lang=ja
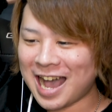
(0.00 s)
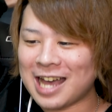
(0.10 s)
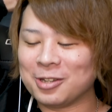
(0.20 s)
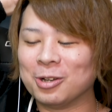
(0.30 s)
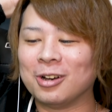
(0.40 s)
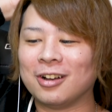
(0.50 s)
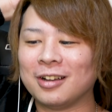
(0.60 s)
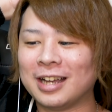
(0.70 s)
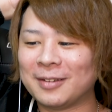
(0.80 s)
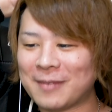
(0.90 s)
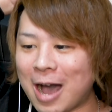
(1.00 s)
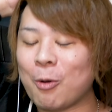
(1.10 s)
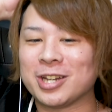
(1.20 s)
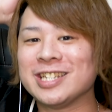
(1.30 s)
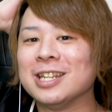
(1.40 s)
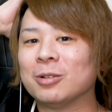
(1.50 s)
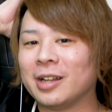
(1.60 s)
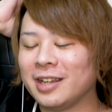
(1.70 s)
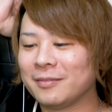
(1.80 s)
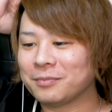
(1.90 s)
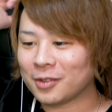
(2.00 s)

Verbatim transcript: あの、魔王支援とかね。